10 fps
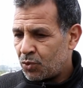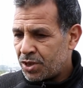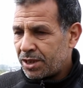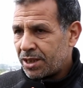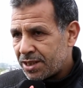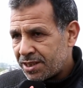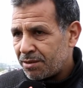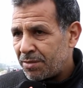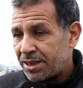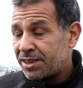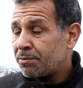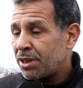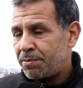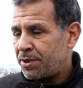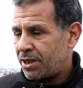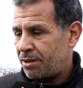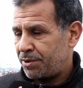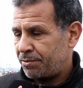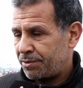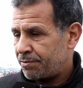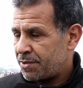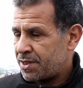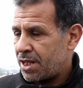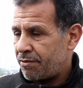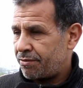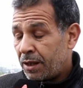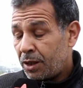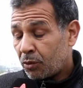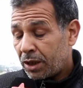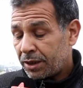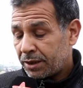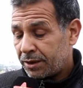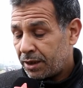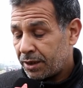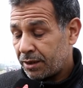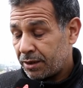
وجيت هاد الصدمه صدمه كبيره حبيبي بزاف وقع داك النهار